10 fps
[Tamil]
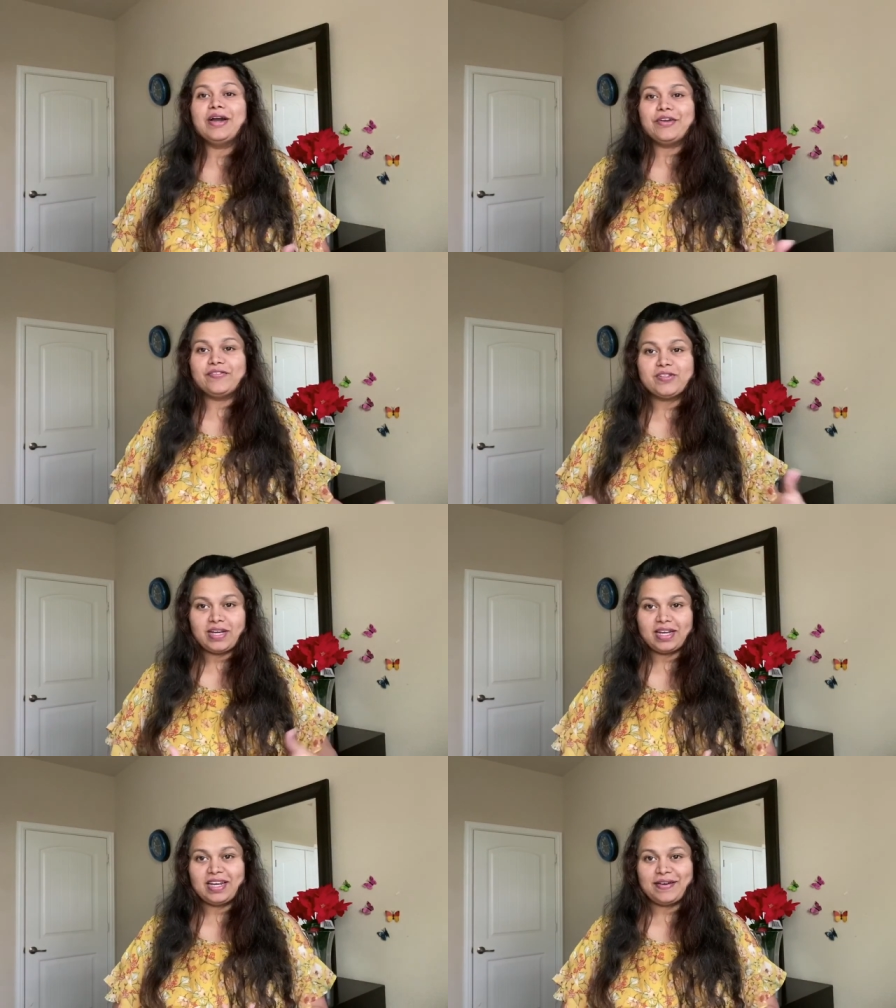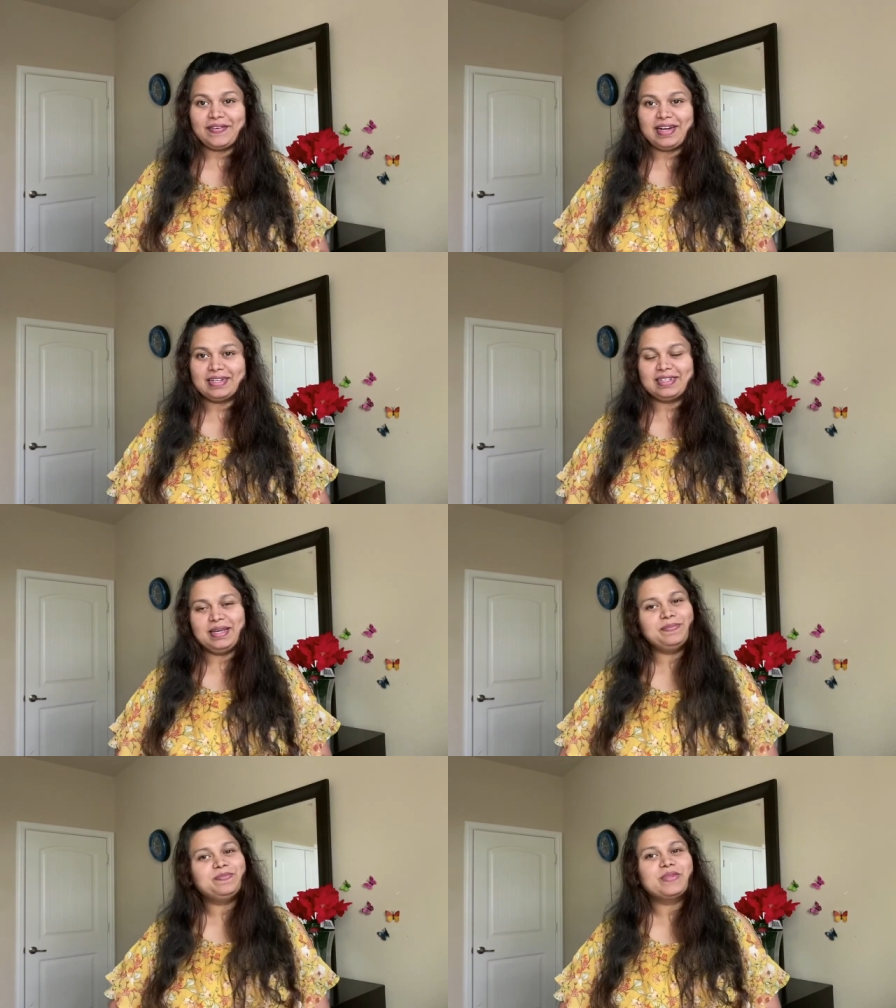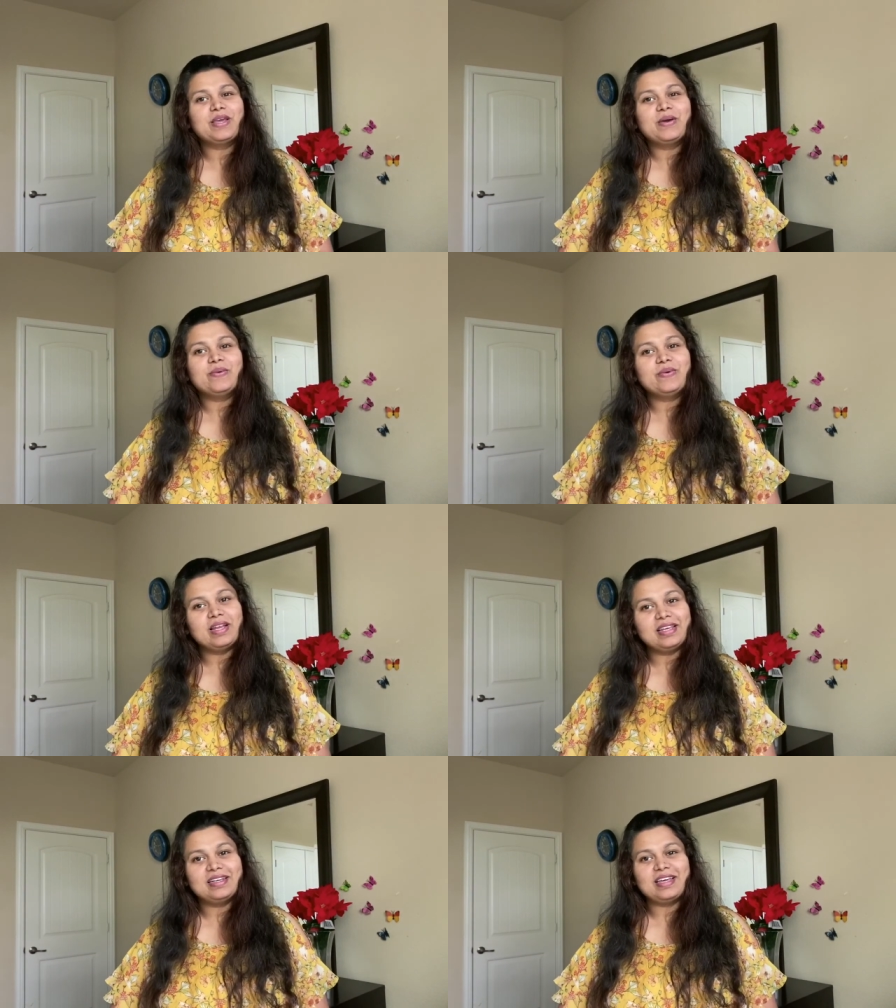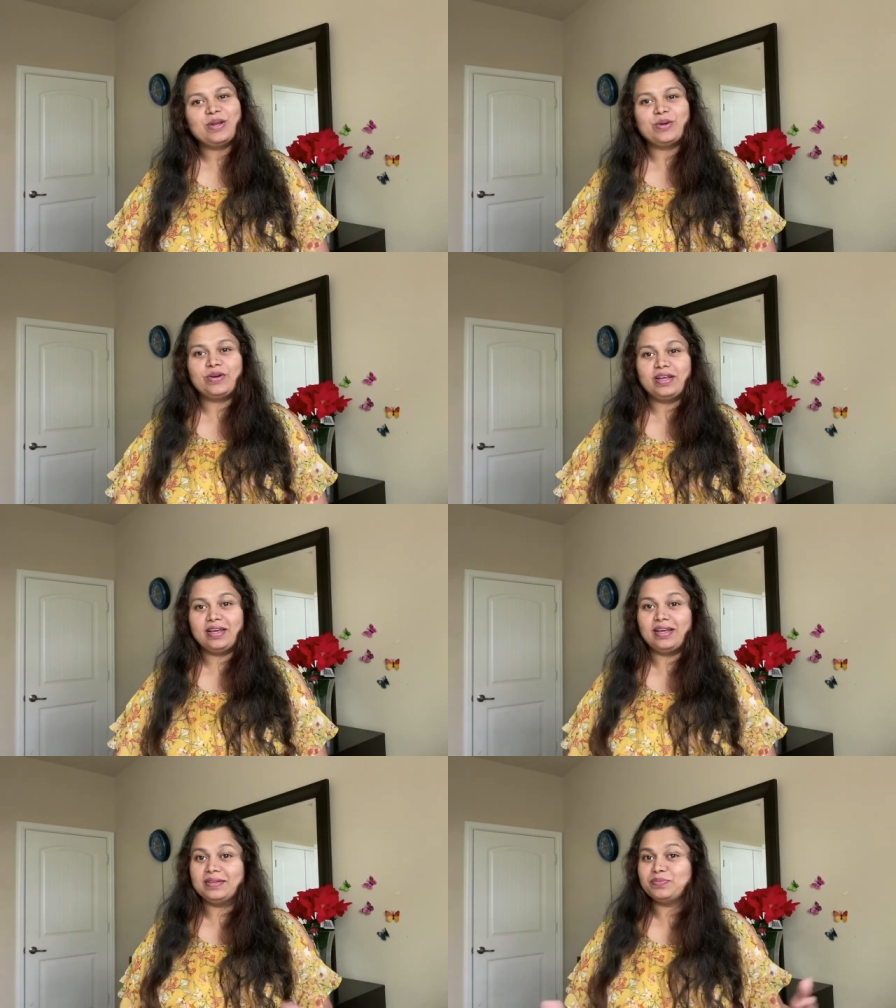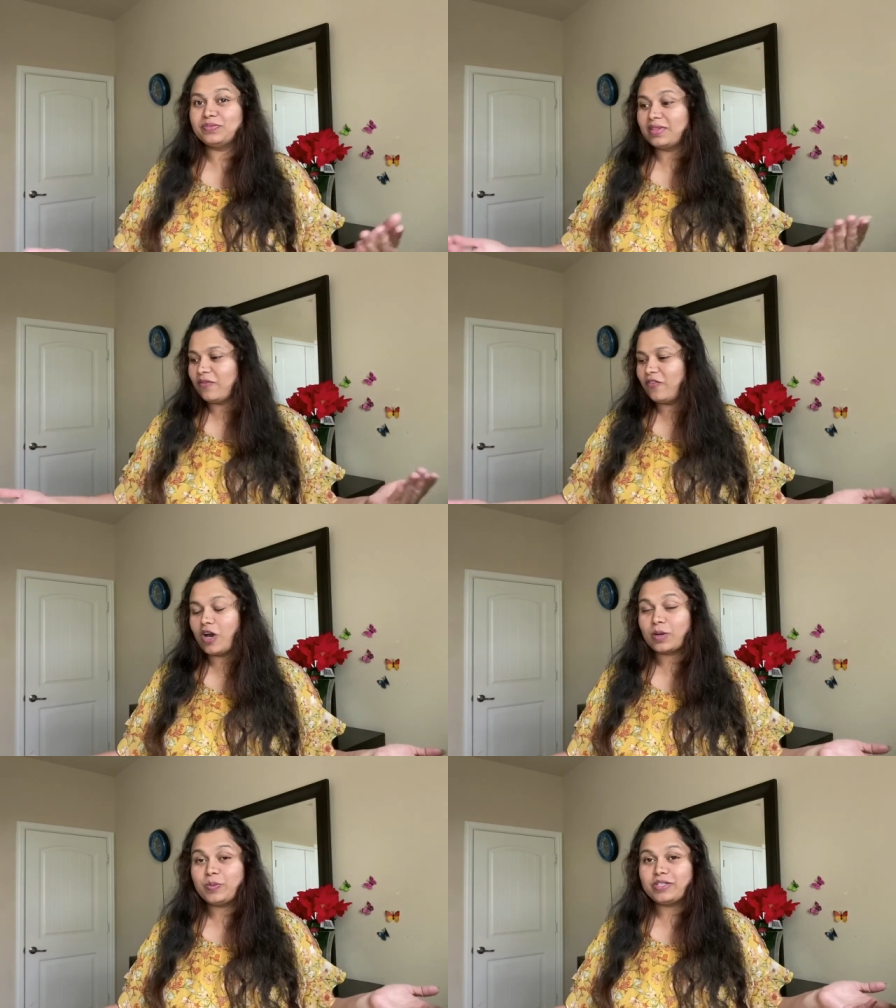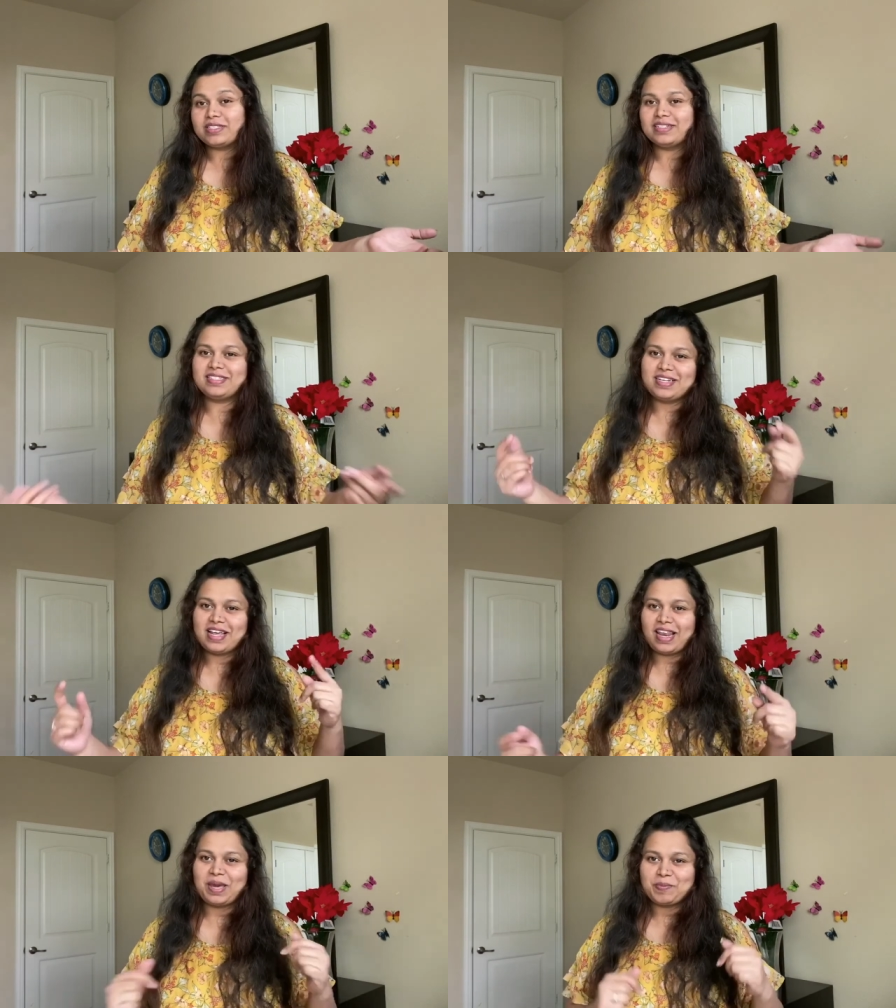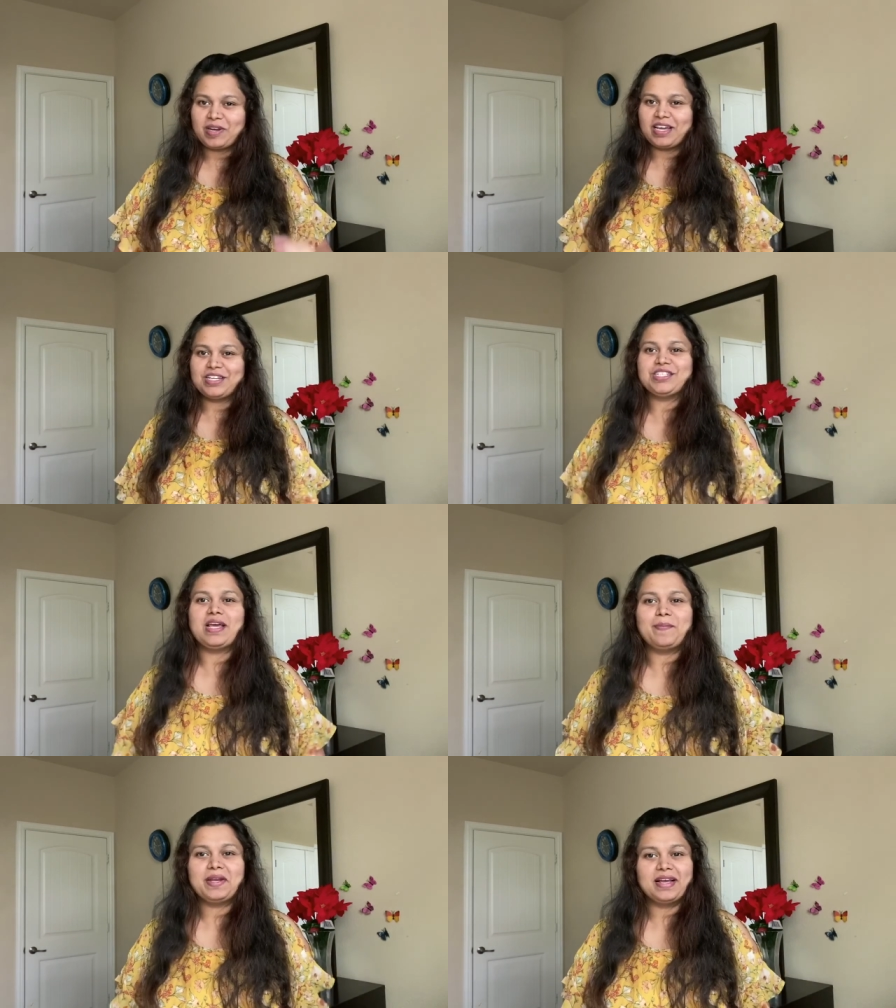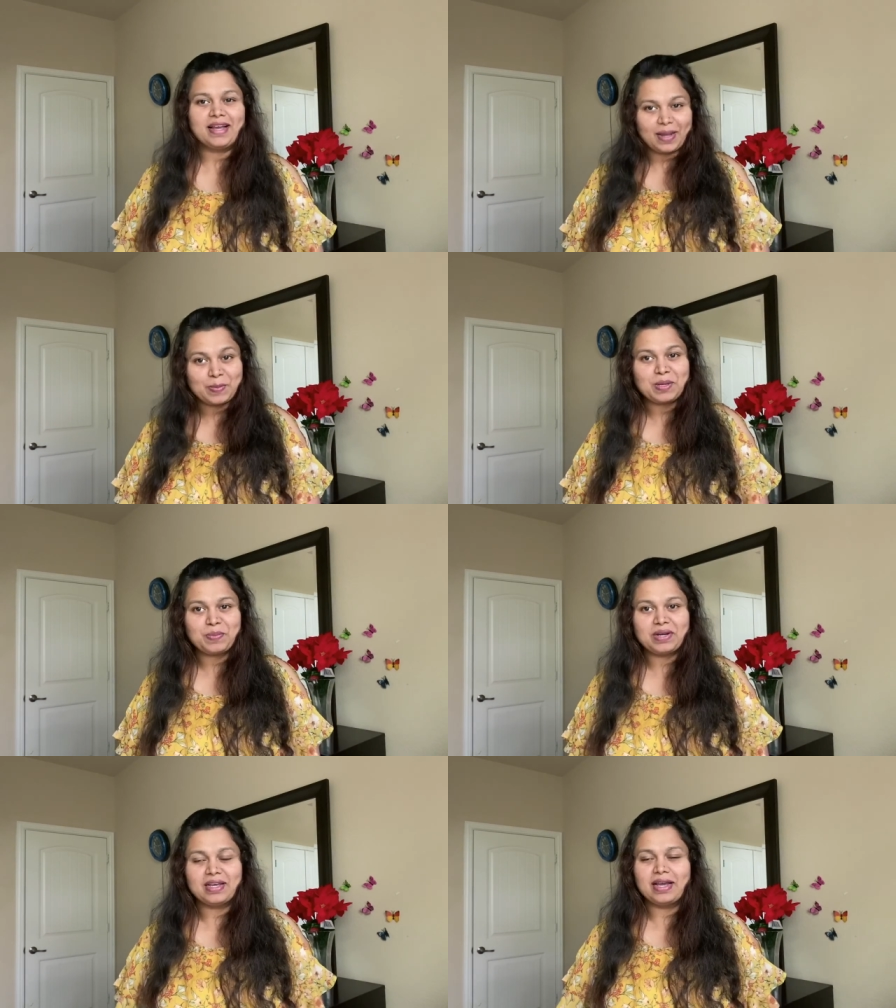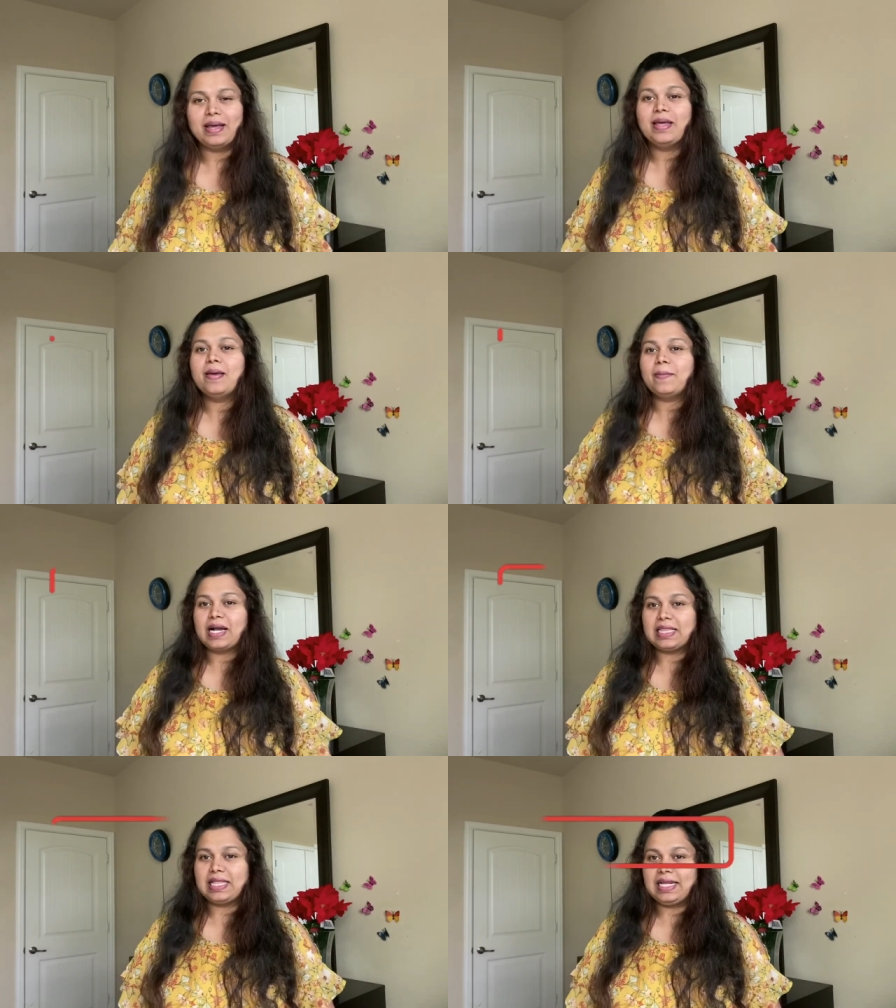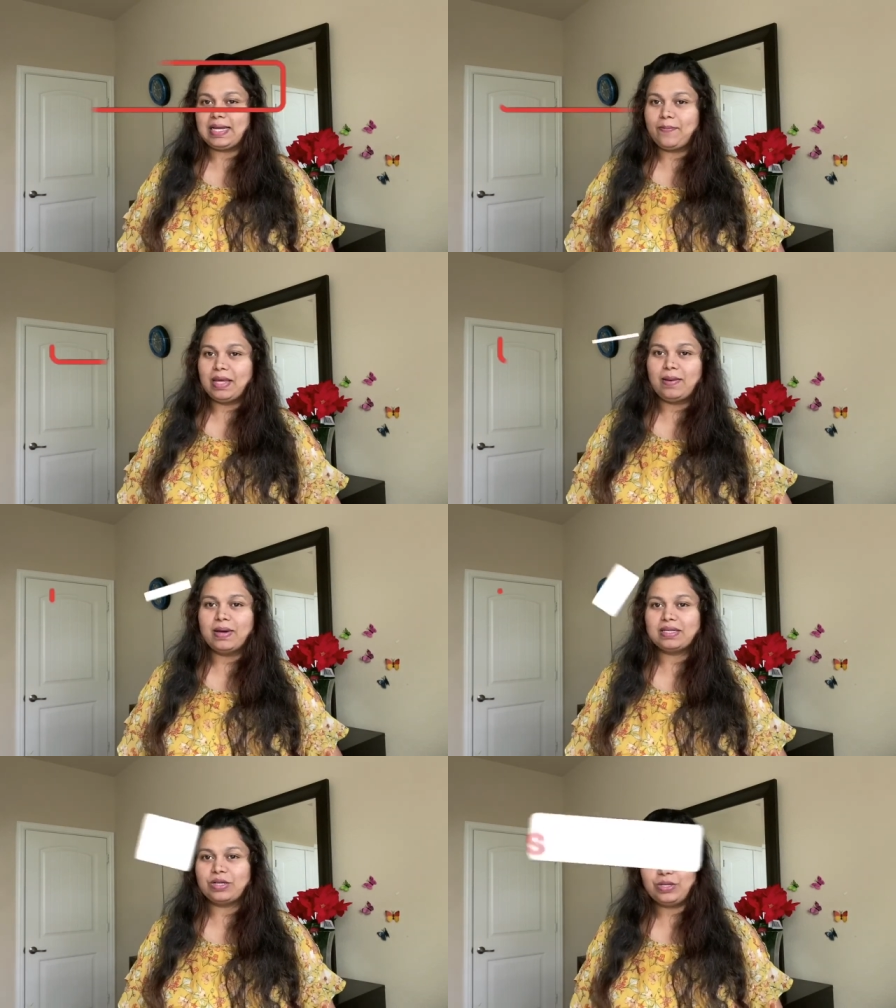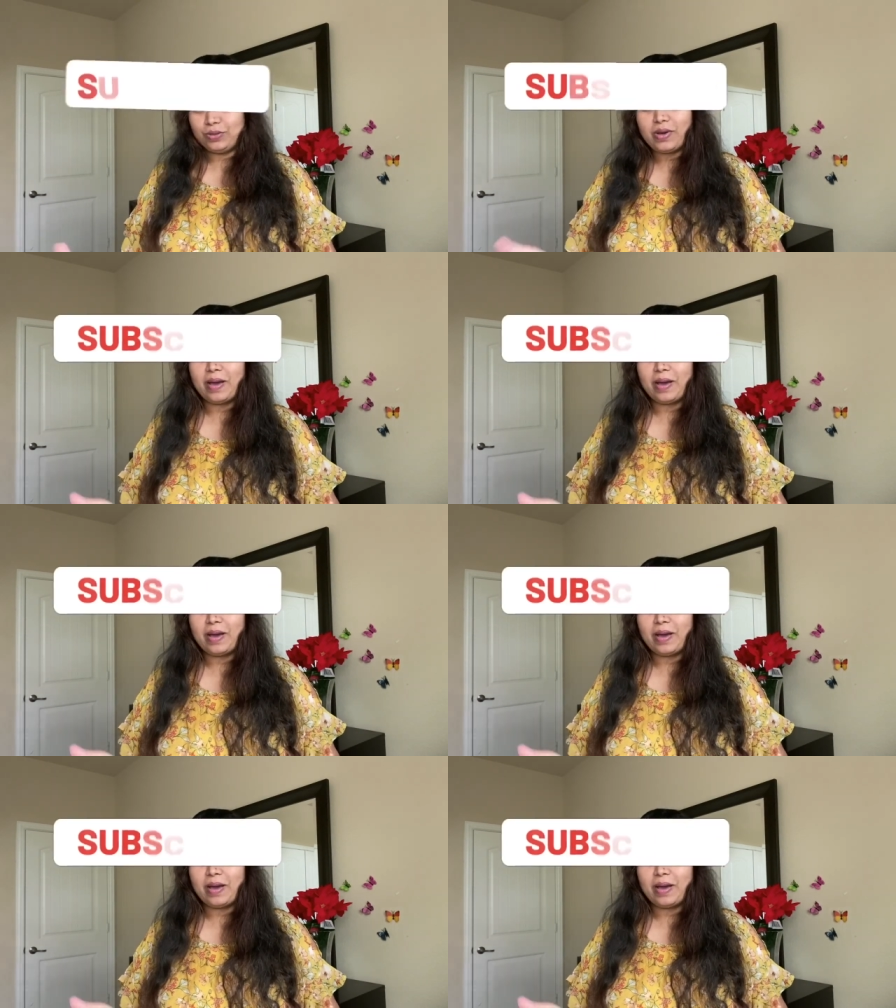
இவ்வளோ தாங்க நான் வாங்கினேன் உங்களுக்கு என்னோடய வ்ளாக் பிடிச்சிருந்துச்சுன்னா லைக் பண்ணுங்கள் ஷேர் பண்ணுங்கள் கமெண்ட் பண்ணுங்கள் பக்கத்தில் இருக்க பெல் பட்டனையும்